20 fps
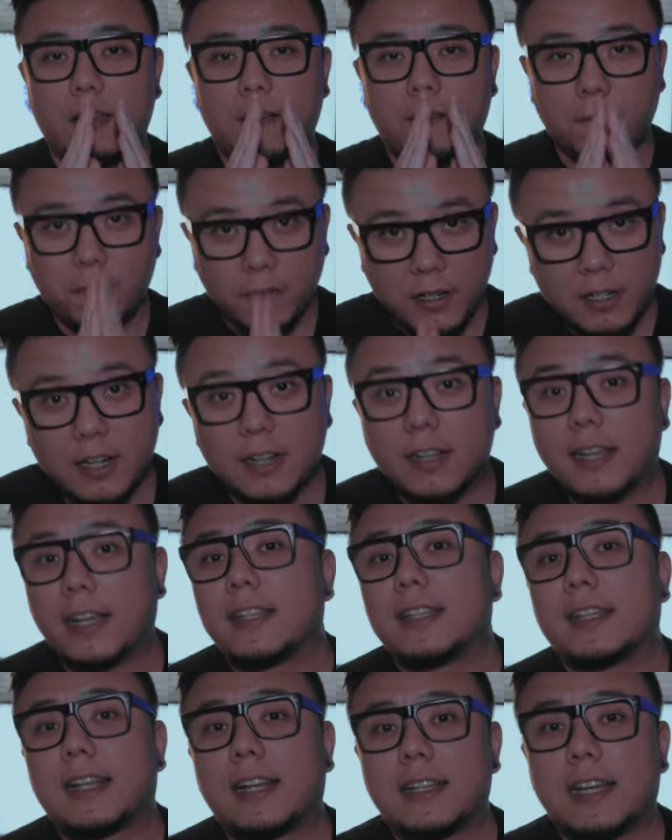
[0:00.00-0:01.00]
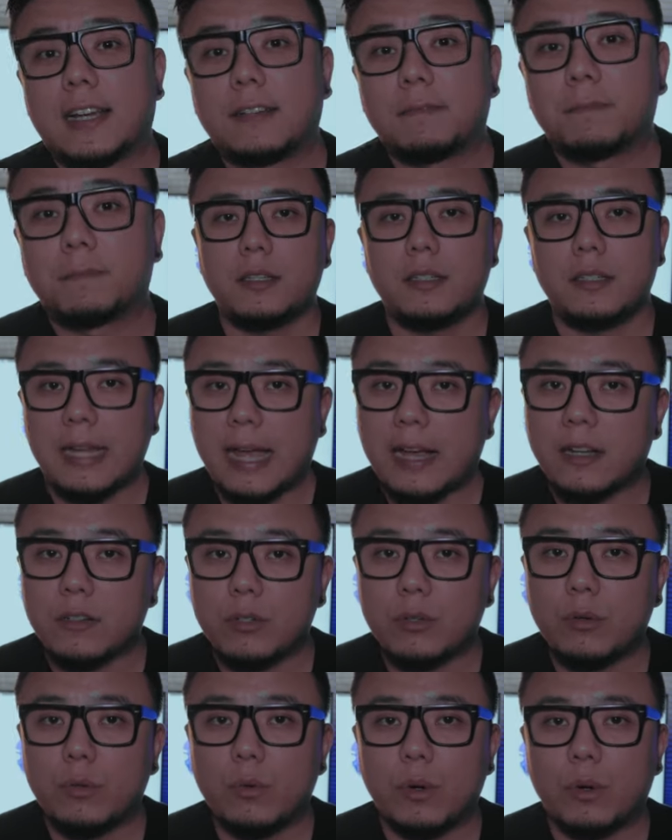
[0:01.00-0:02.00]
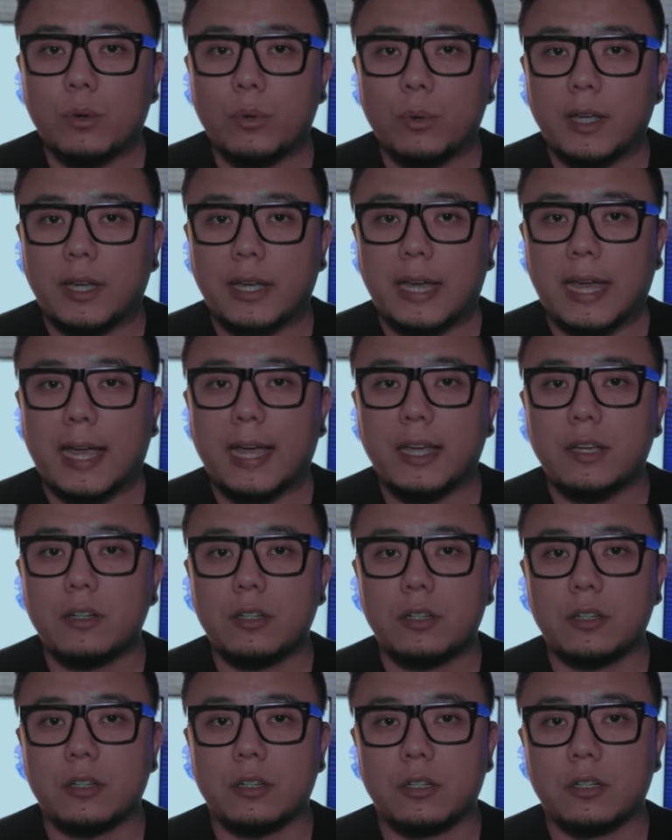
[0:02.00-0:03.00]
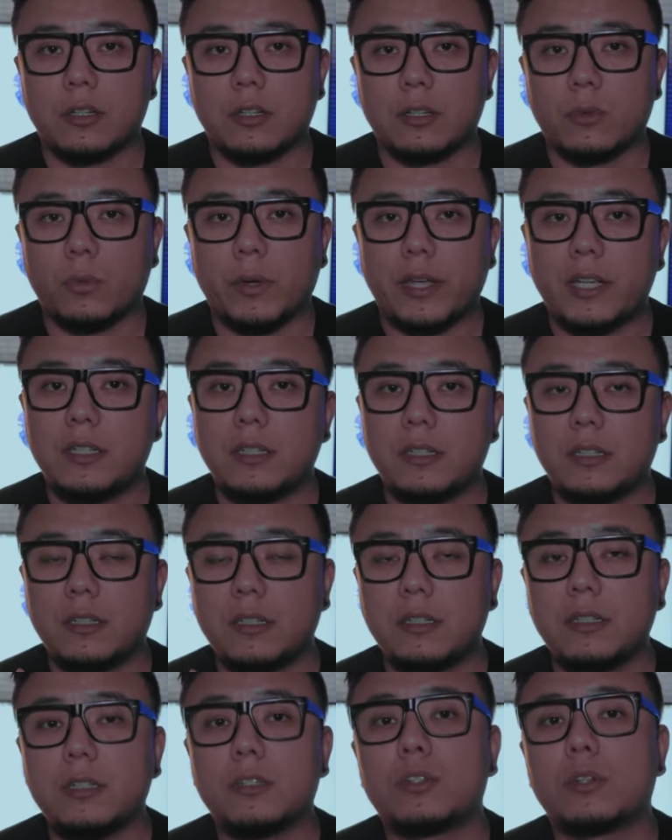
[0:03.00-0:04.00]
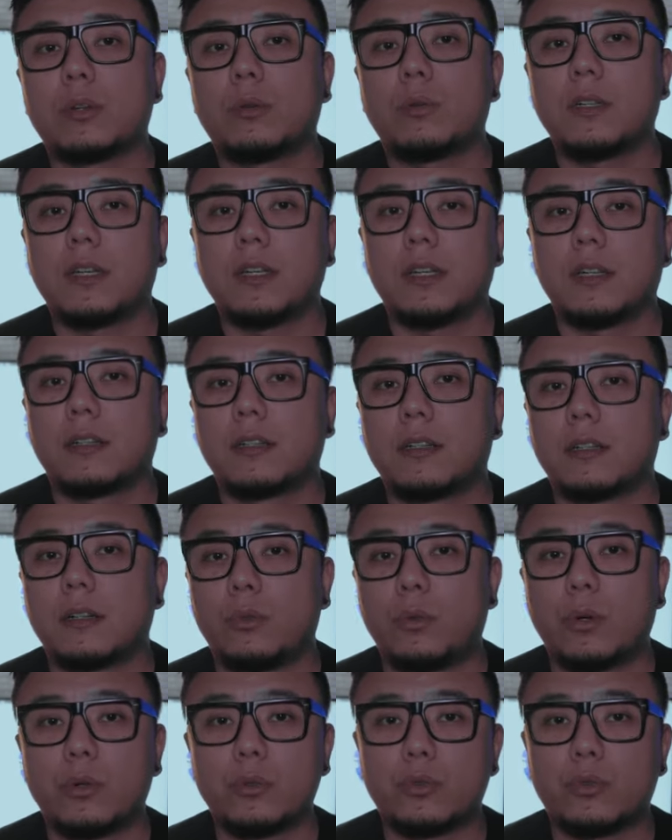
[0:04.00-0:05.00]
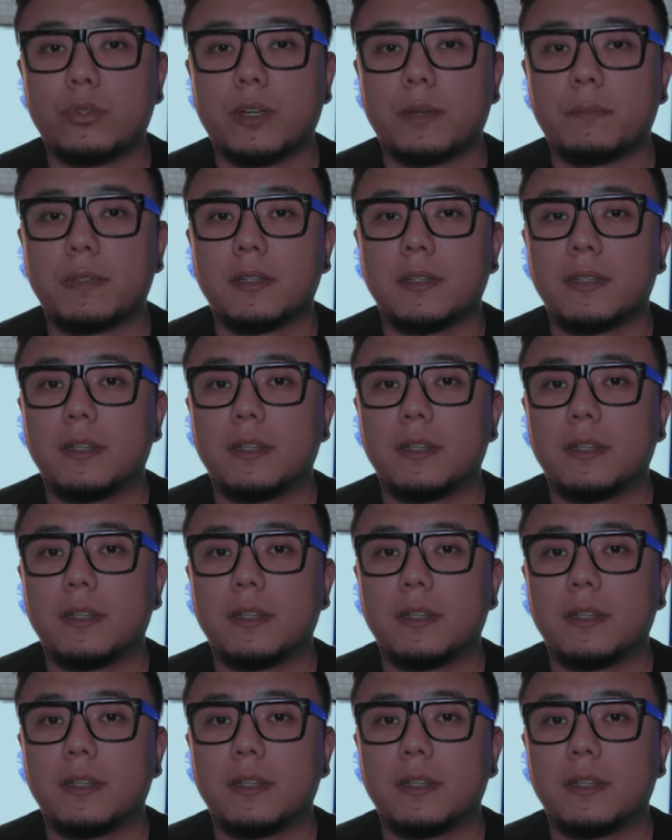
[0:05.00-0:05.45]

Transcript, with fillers: 非常感谢大家。下周我会开始为期一周的一个 road trip。